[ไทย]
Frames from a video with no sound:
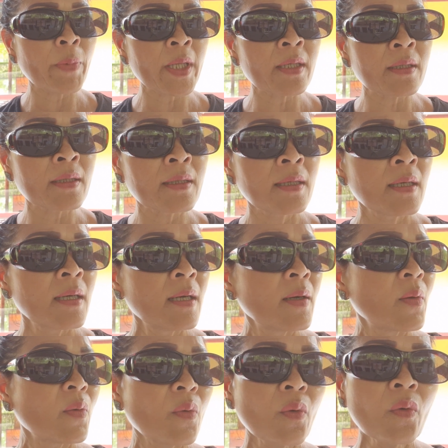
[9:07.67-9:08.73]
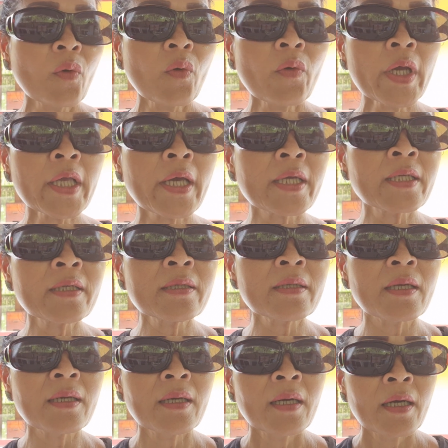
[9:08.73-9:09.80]
เป็นโอ้ยอัน
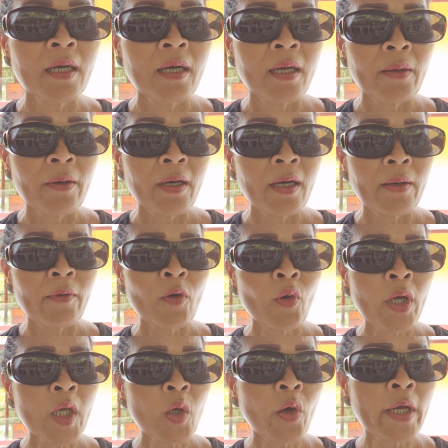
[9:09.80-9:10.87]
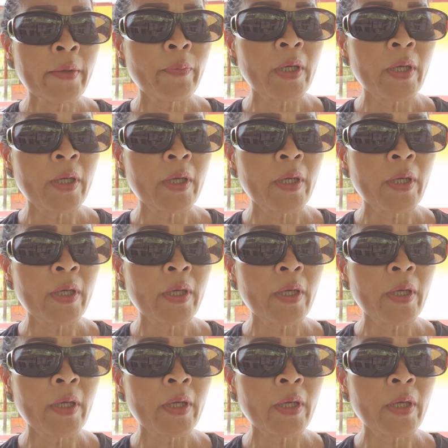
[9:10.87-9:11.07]
ร้อยร้อย